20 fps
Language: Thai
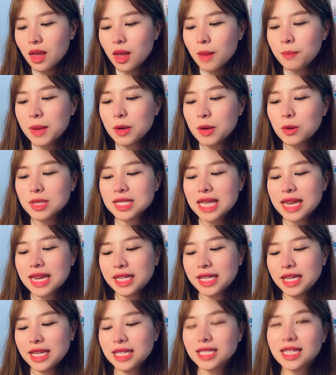เป็นหัวใจ
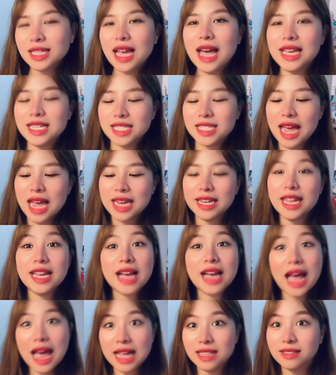ที่ไข่ใช้ใน
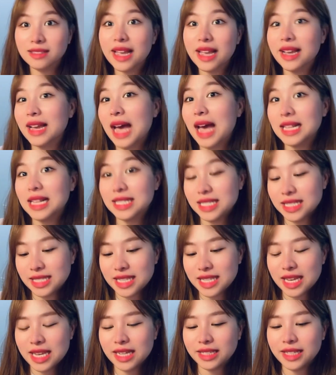งานแต่งงานจ
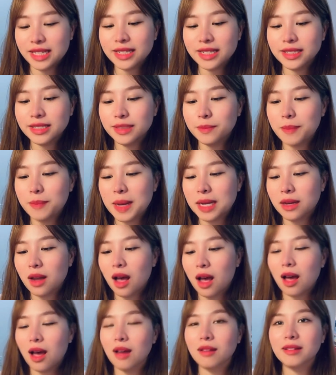ริง ๆ นี่คือเป็น
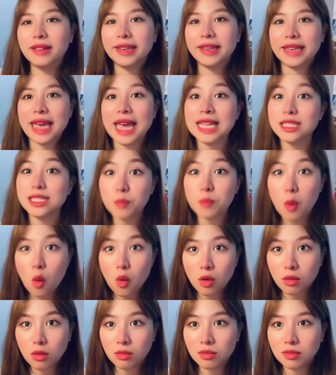อ่าเกสบุ๊
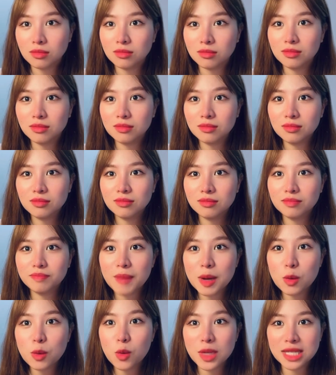ก
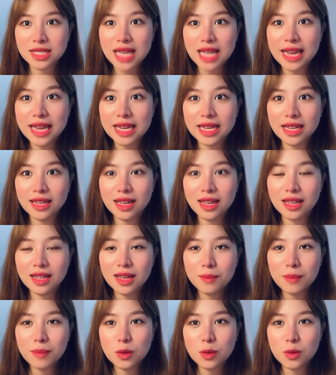เป็นหัวใจ
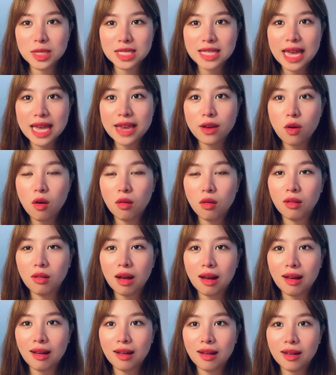เป็นหัวใจของ
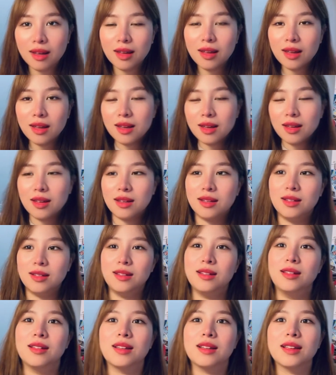อ่า
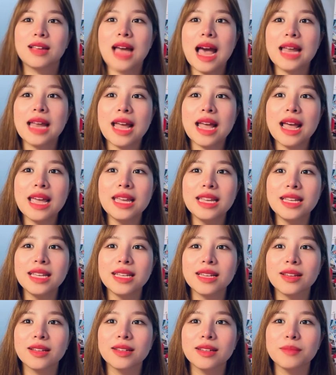การให้
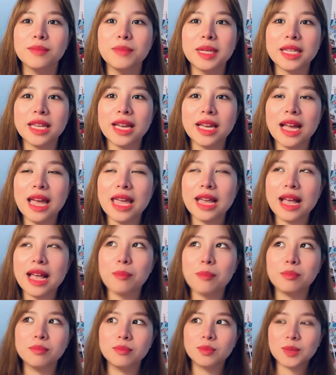เหมือนคล้ายๆกั
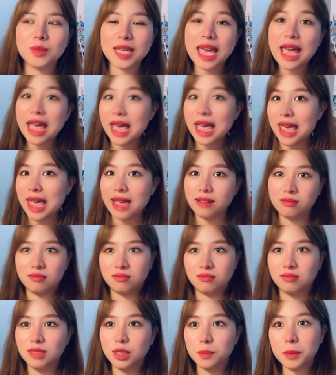บแขก
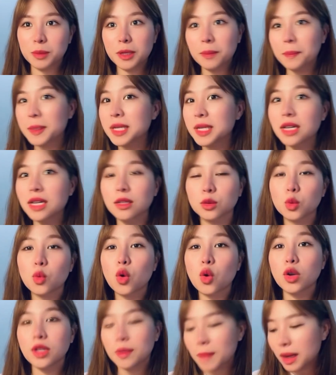หรือเพื่อนๆหรือทุก
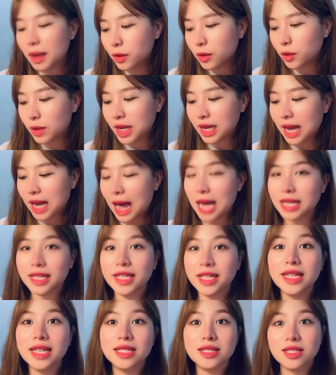คนที่มาอยู่ในงาน
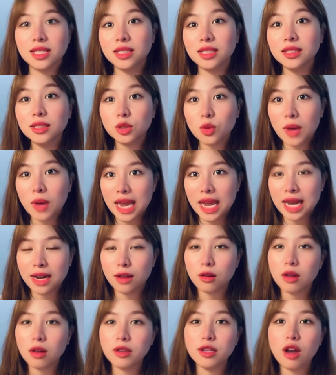เขียนชื่อตัวเอง
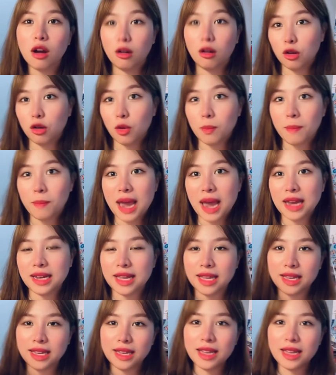แล้วก็หย่อนลงไปใน